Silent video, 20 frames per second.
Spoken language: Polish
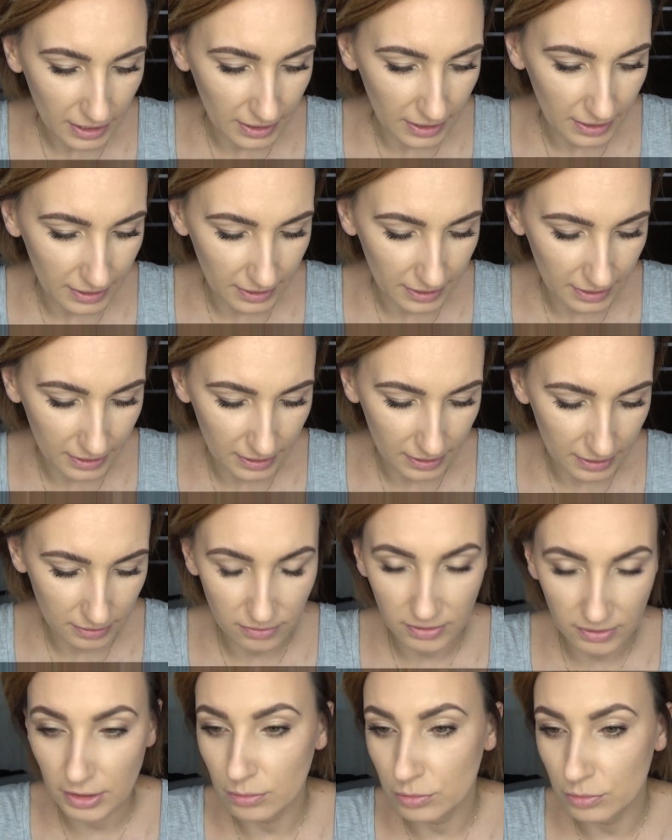E,
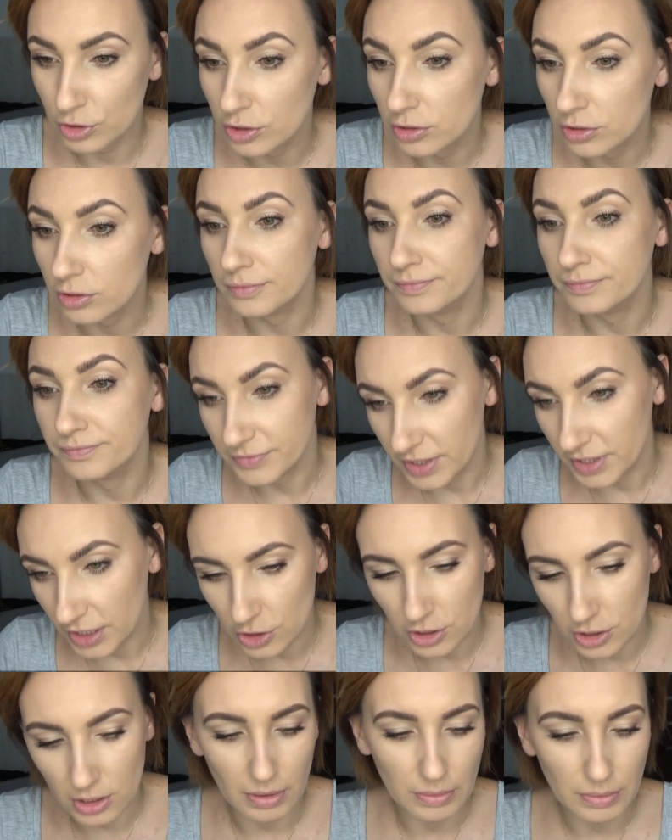no wiadomo, że to
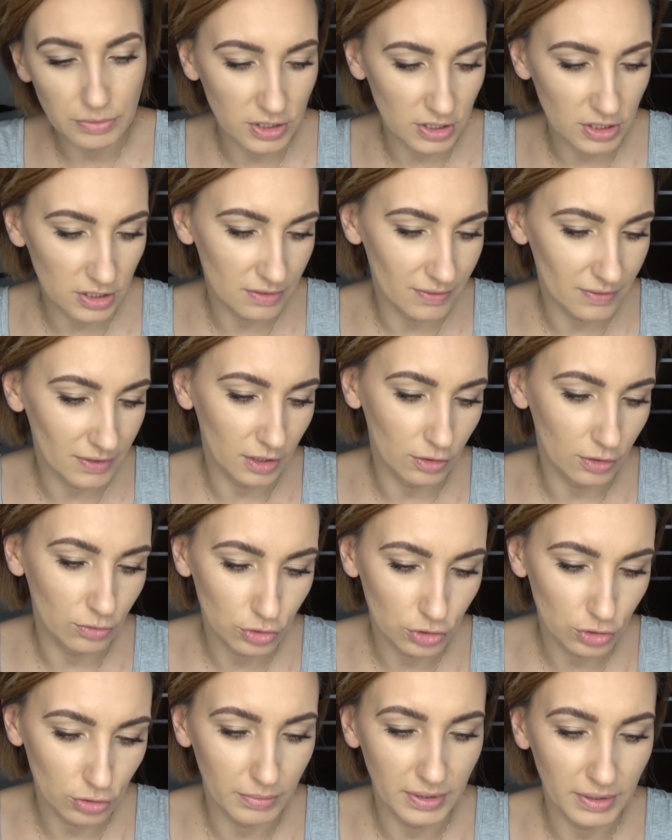też trzeba przetestować na
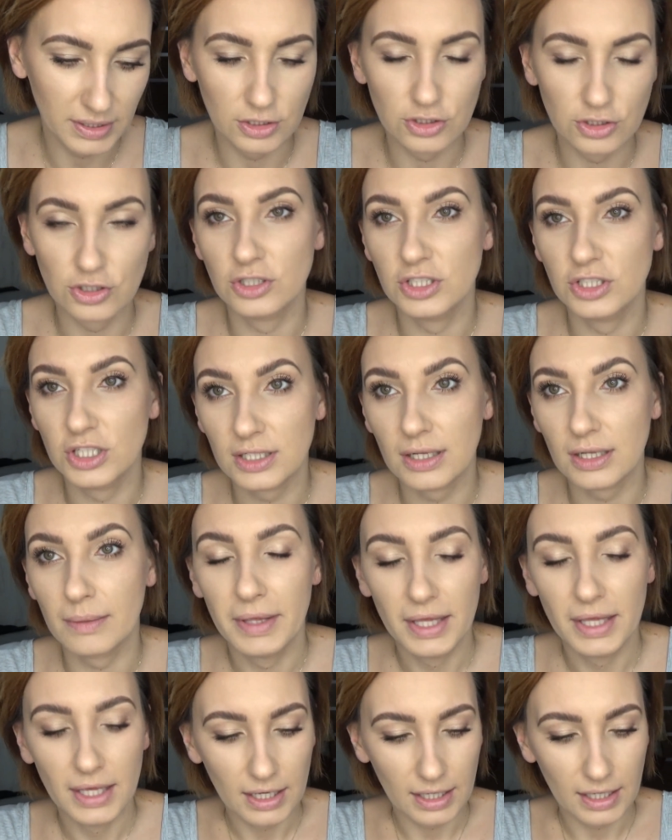dłuższą metę, czy gdzieś tam